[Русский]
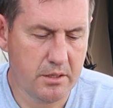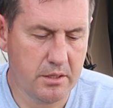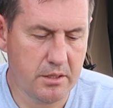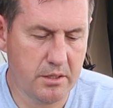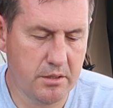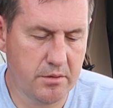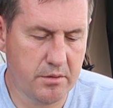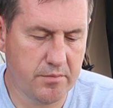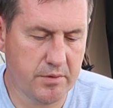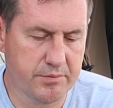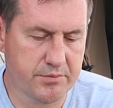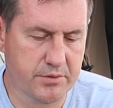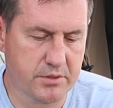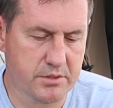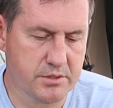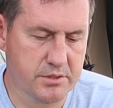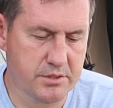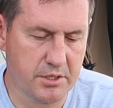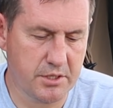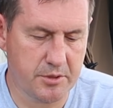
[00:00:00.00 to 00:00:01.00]
И
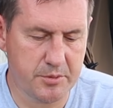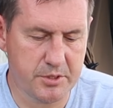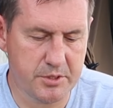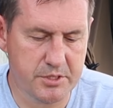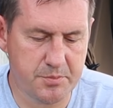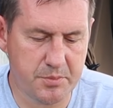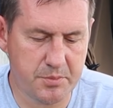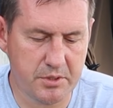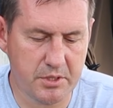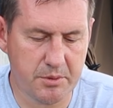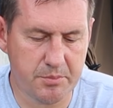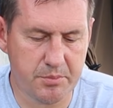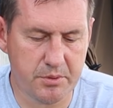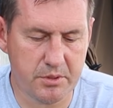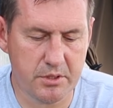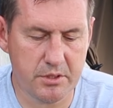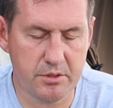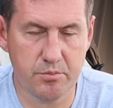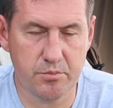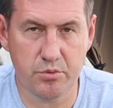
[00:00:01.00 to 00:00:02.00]
вафтерс Sticky Base
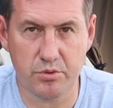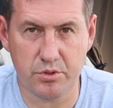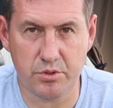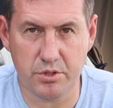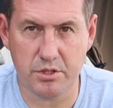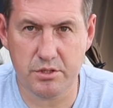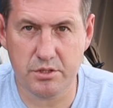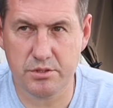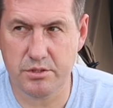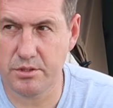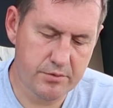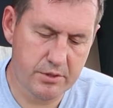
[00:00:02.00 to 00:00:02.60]
Pineapple and Butyrix.